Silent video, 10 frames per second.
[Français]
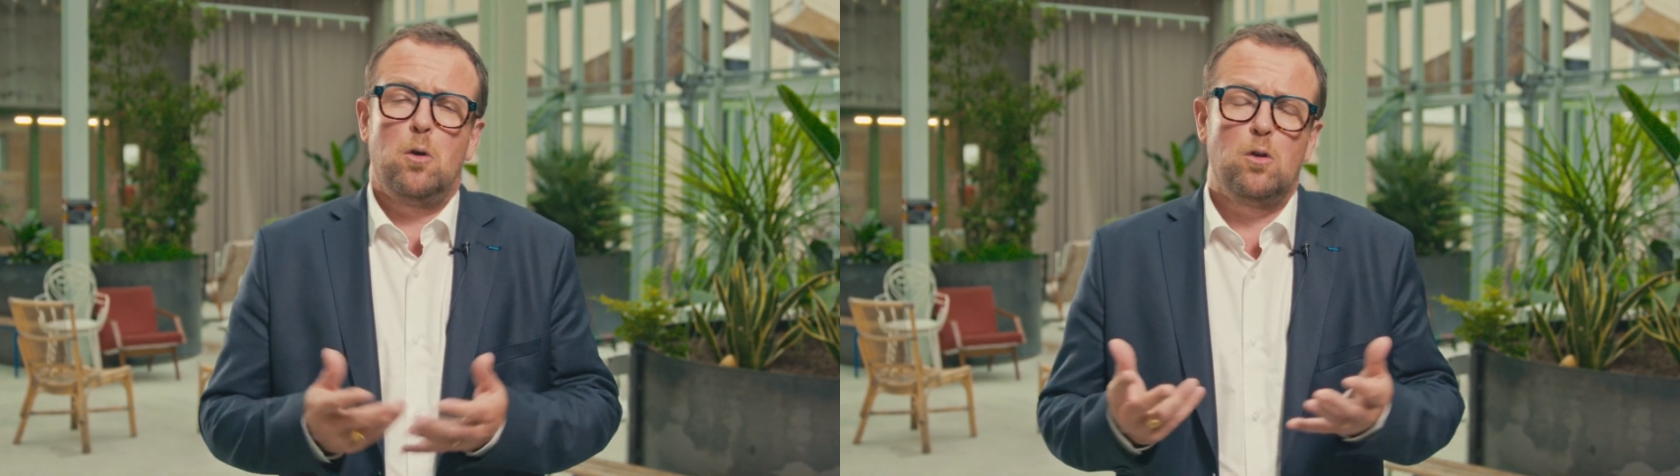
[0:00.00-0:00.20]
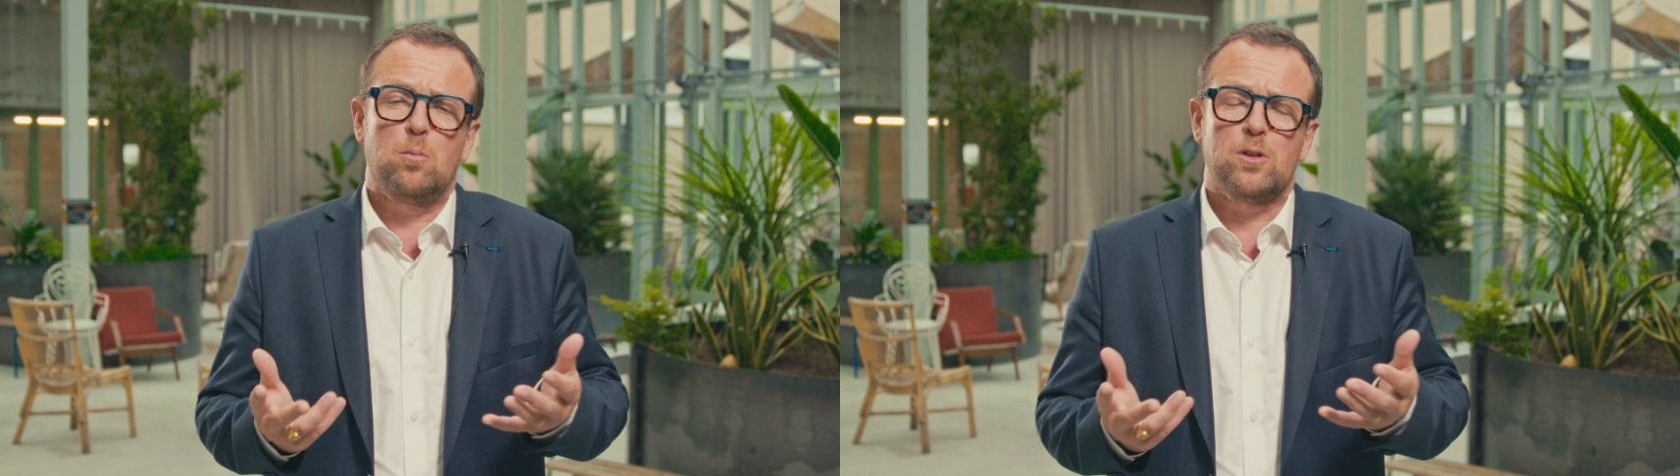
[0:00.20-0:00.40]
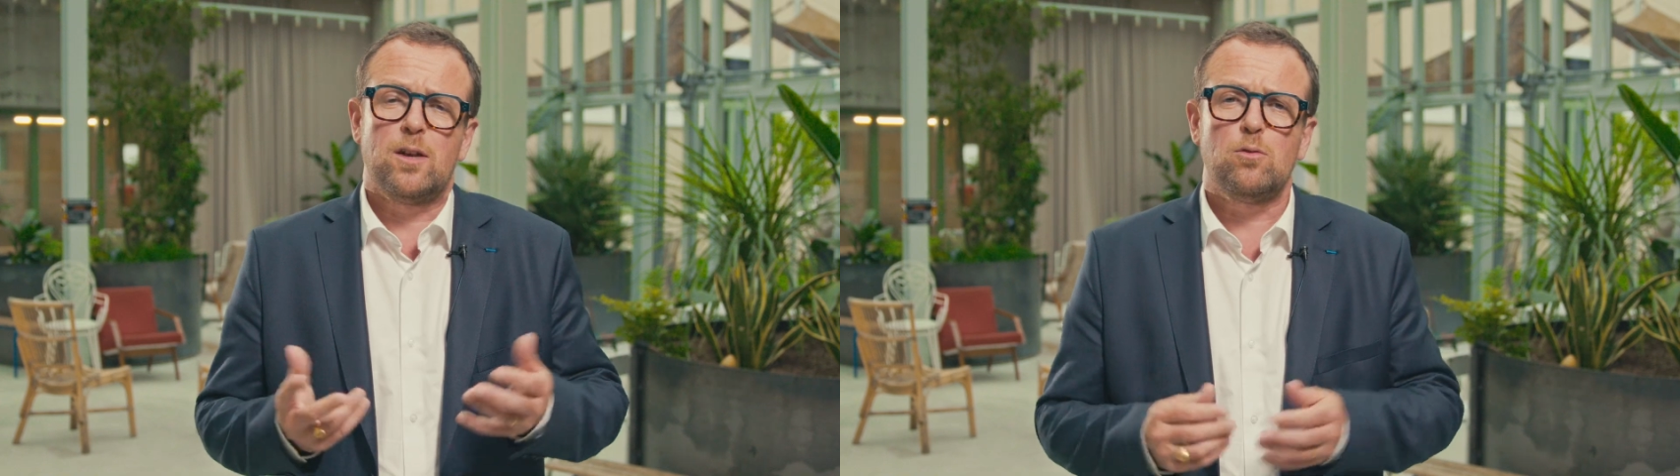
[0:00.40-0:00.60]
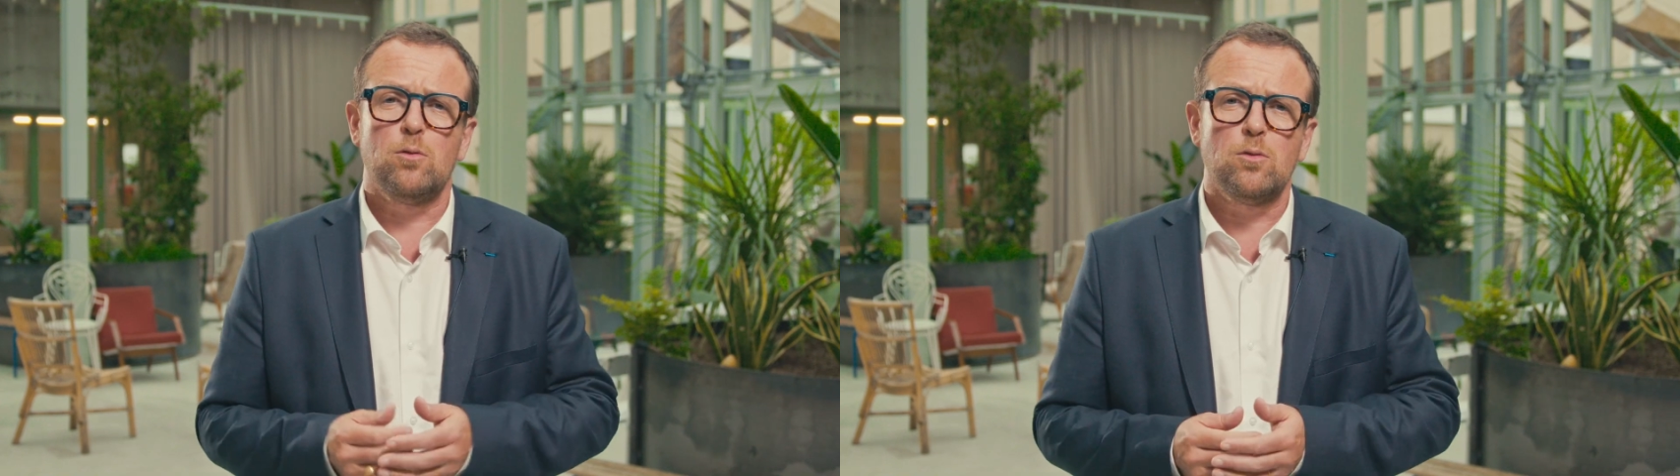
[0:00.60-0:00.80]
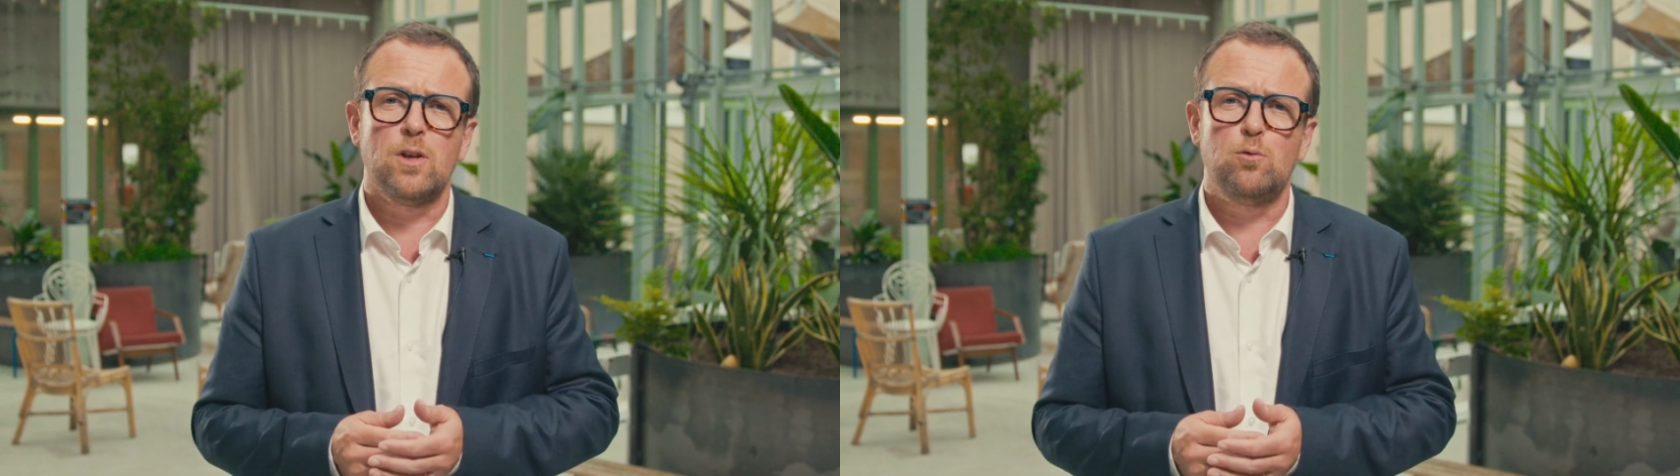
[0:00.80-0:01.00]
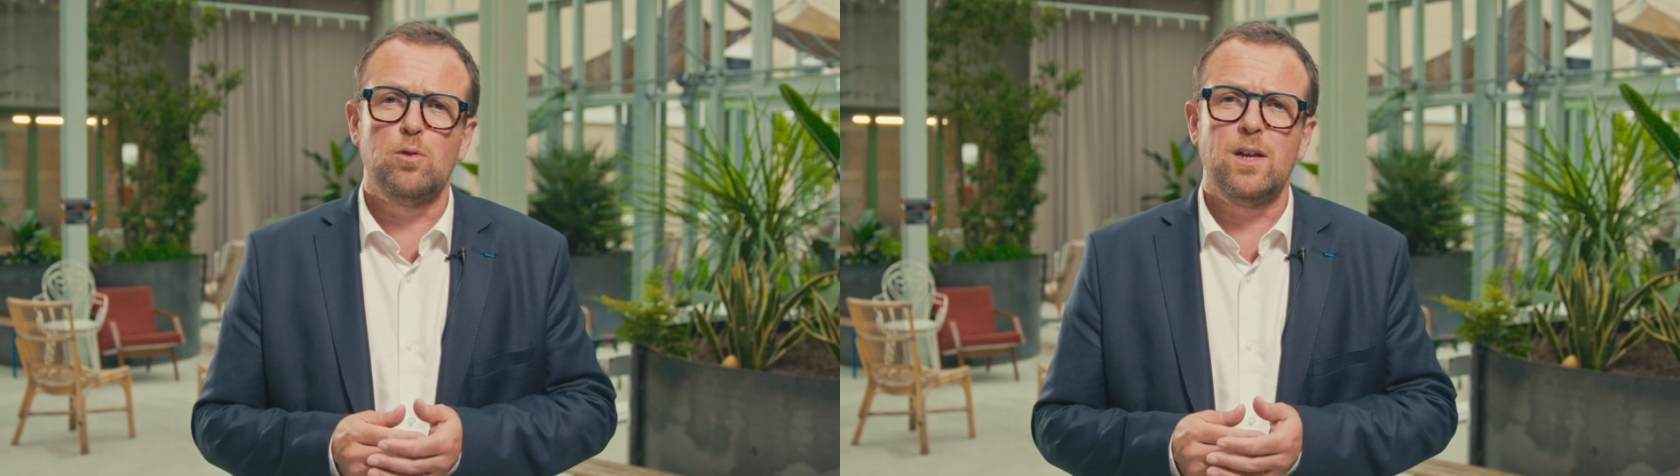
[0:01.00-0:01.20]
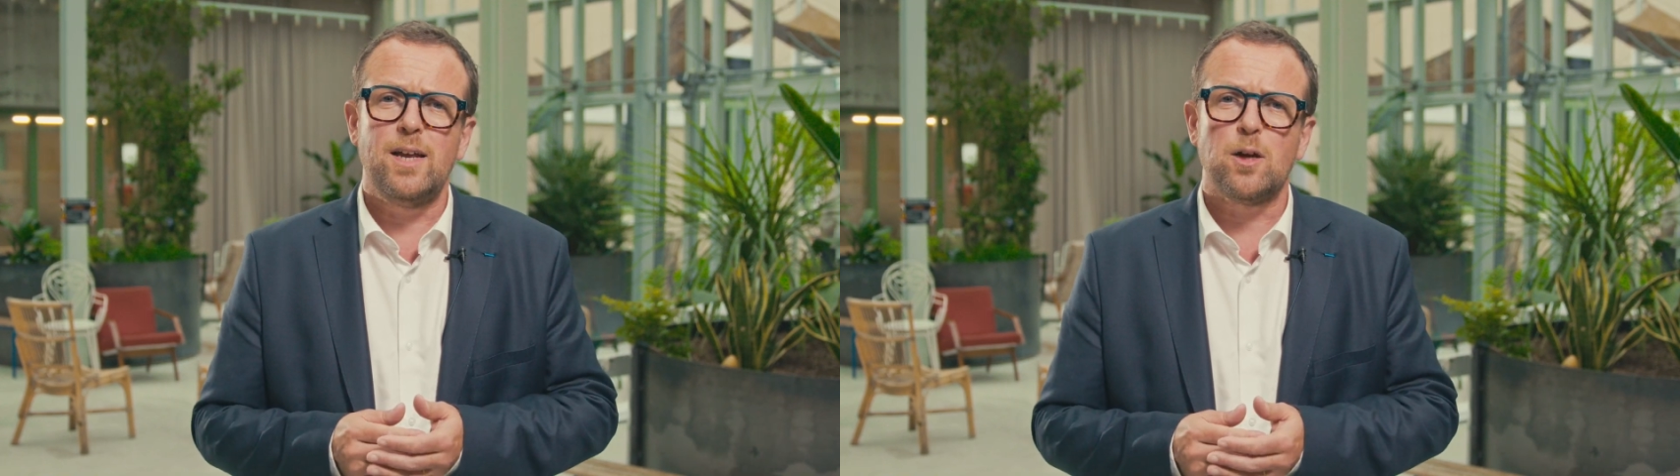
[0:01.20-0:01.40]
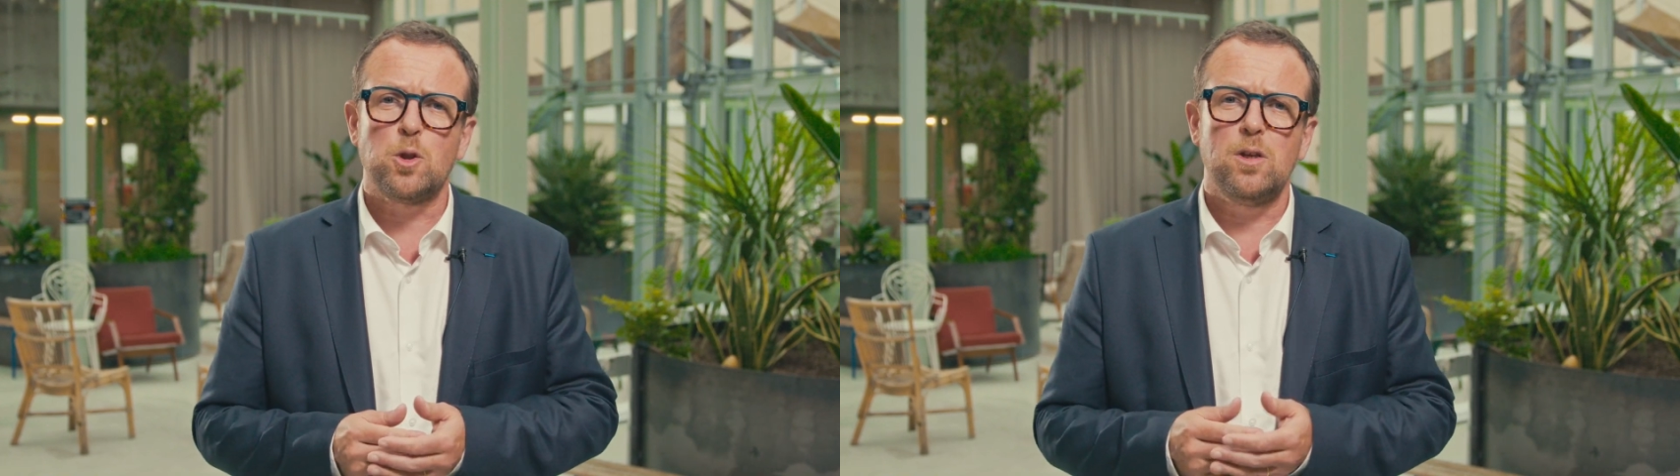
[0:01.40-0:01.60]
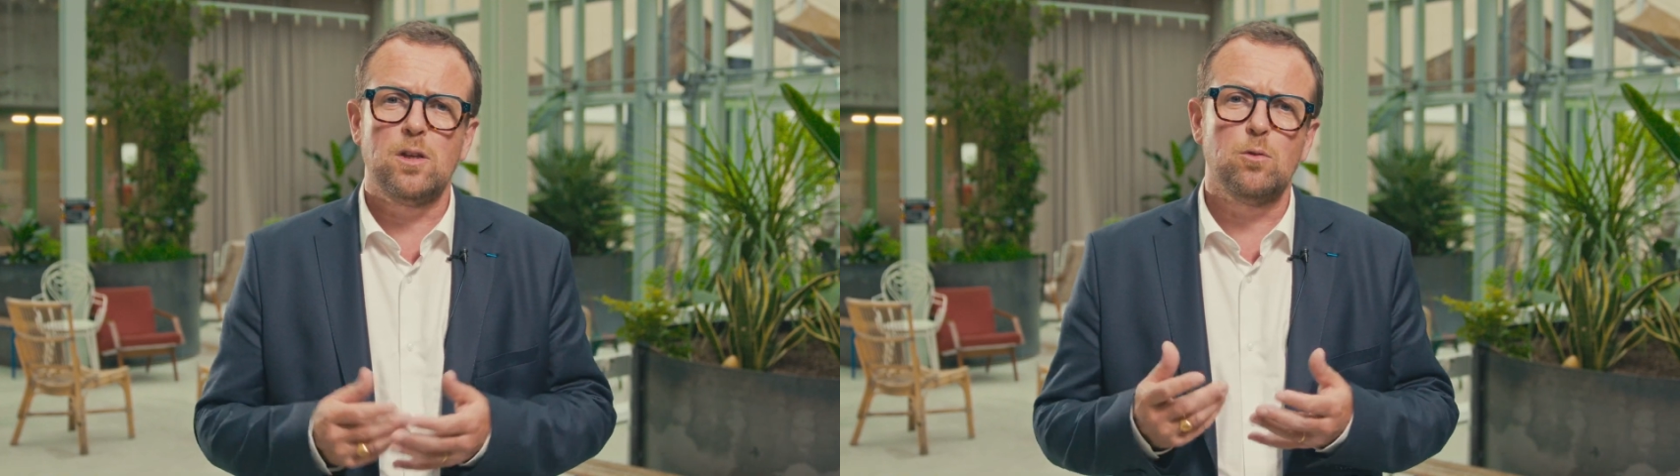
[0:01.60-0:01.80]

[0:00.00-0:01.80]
l'augmentation des coûts de l'énergie